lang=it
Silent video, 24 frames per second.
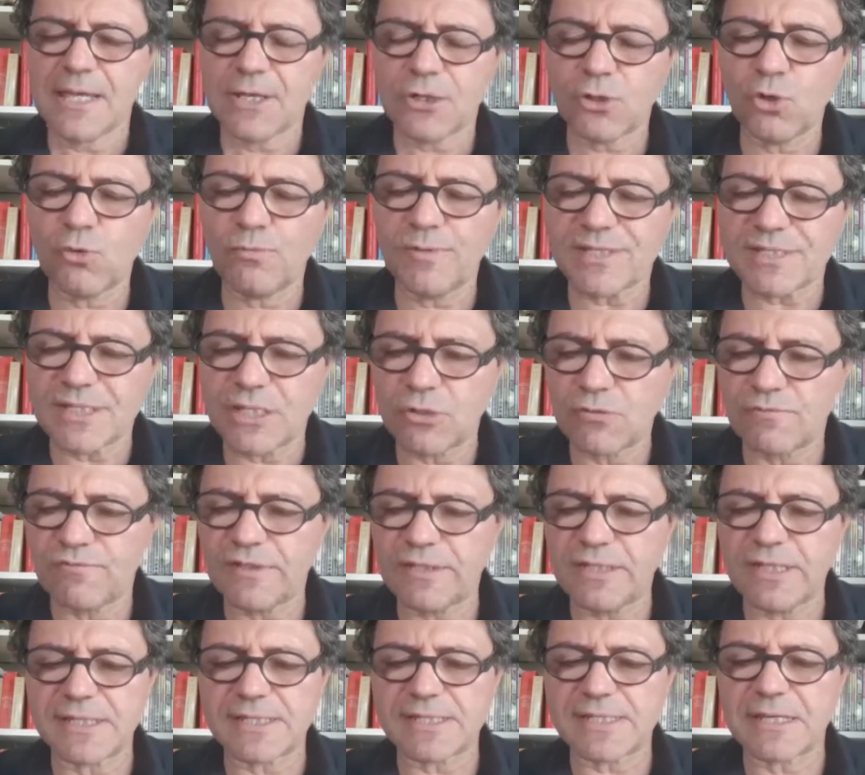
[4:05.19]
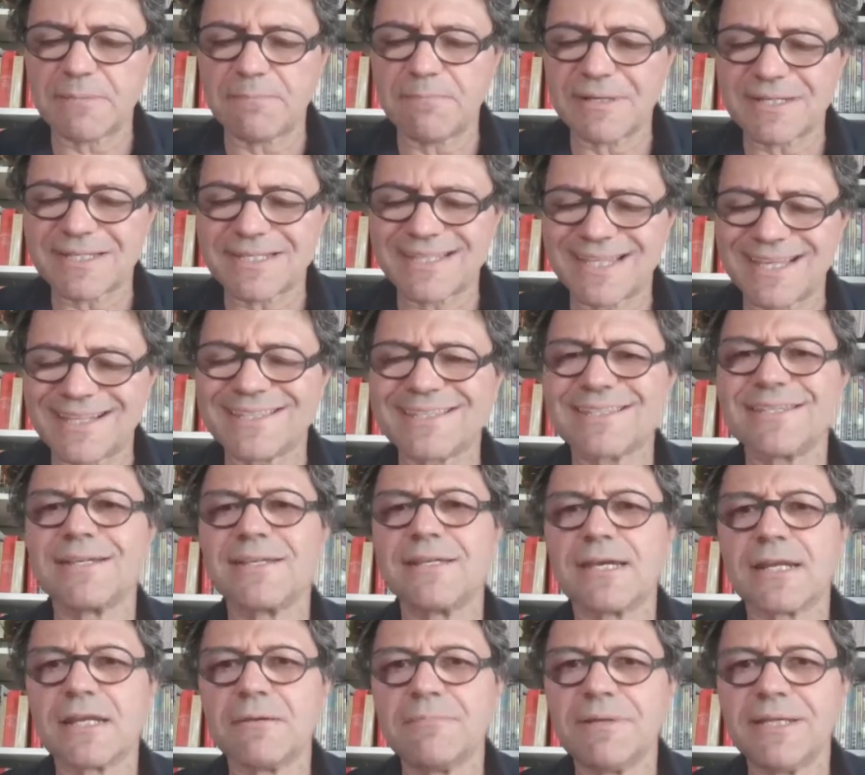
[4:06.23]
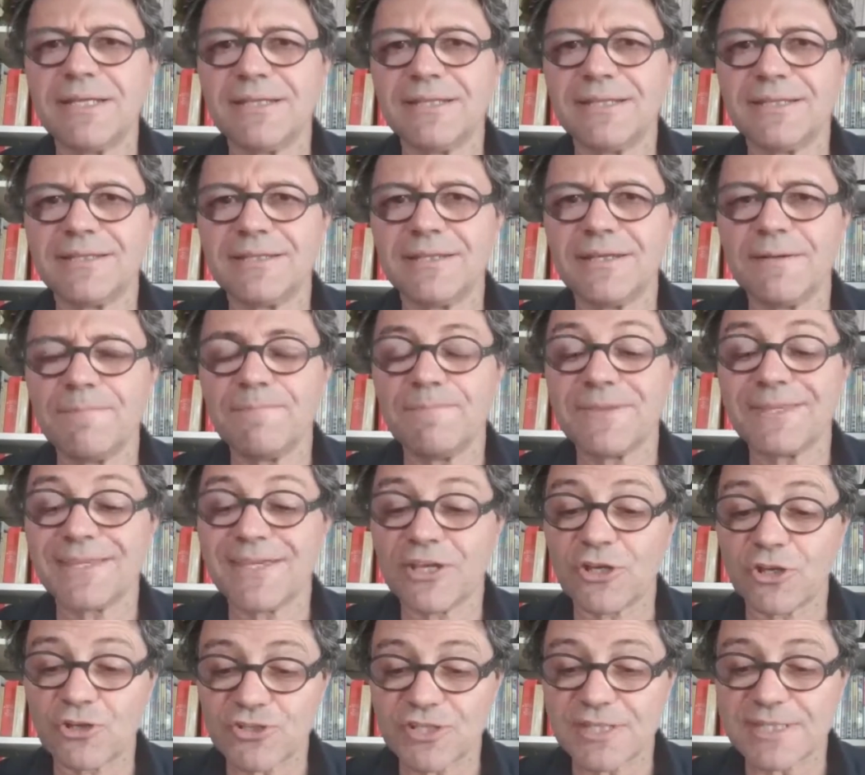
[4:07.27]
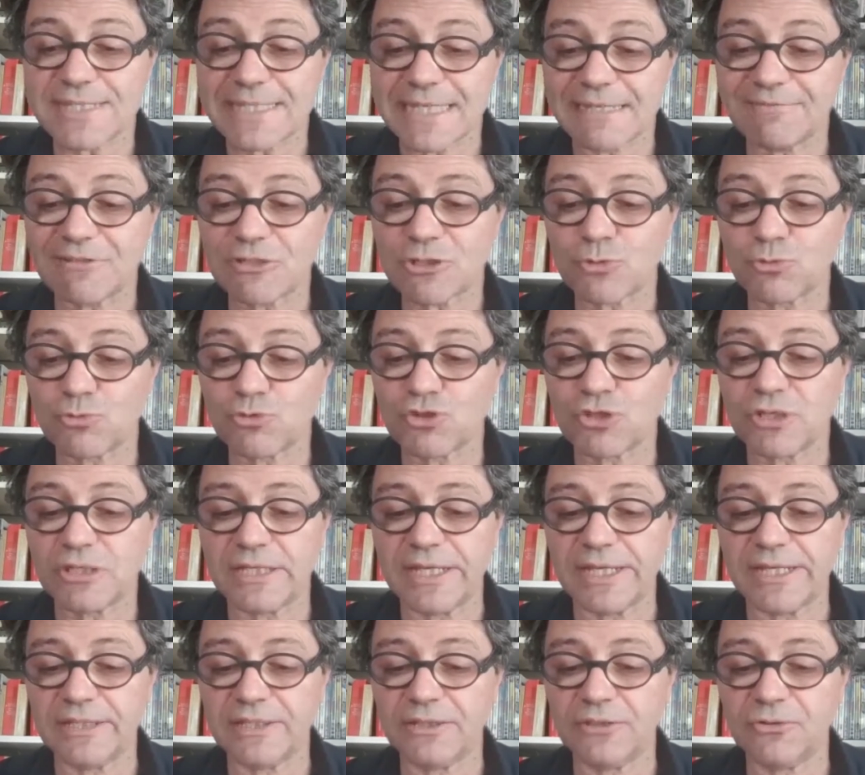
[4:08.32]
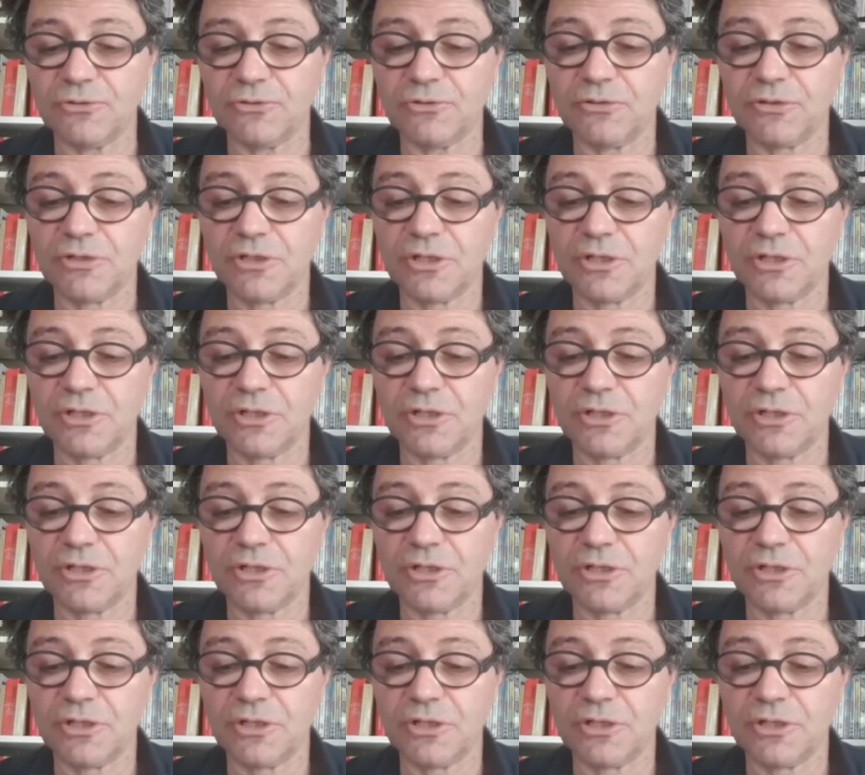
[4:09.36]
come se non vedesse abbastanza chiaramente che cosa stava succedendo,